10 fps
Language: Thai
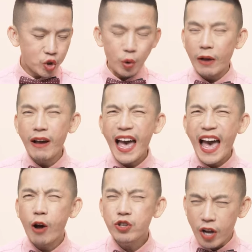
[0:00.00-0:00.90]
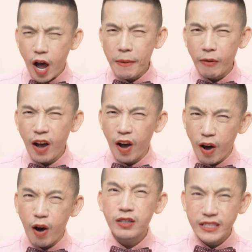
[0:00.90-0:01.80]
ส่วนคำว่า out of แปลว่าอ
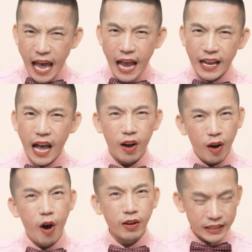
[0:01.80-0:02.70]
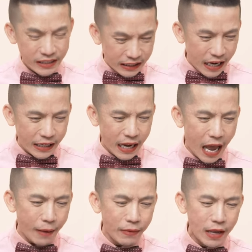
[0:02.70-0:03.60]
อกจากค่ะออกจากสิ่งนั้นนะค
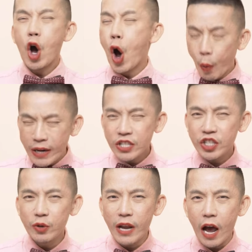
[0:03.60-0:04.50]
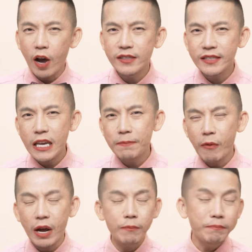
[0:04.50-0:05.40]
รับ owing to นะข้อ C แปล
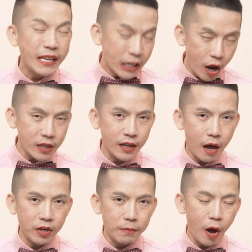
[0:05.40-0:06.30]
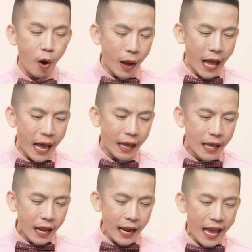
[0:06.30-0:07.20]
ว่า because of คือเพราะว่า
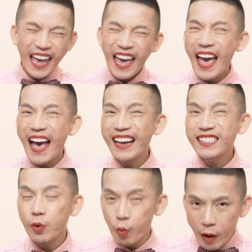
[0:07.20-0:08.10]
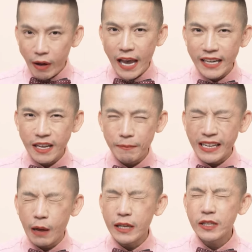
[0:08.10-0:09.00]
และ as well as เนี่ยเป็น
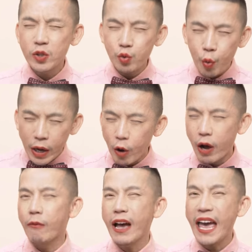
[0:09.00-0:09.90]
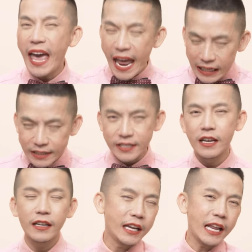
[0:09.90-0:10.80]
คำที่สวยของคำว่า and
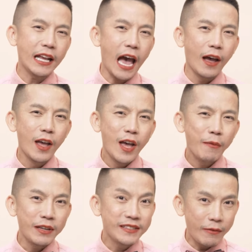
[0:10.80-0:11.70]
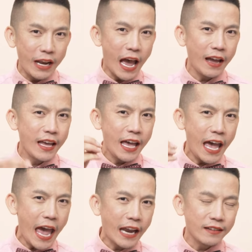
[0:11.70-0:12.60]
นั่นเองค่ะจำไว้นะ
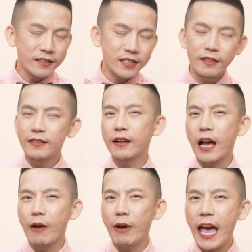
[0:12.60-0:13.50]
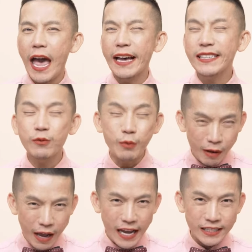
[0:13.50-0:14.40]
and เท่ากับคำว่า as
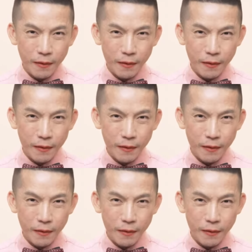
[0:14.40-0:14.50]
well as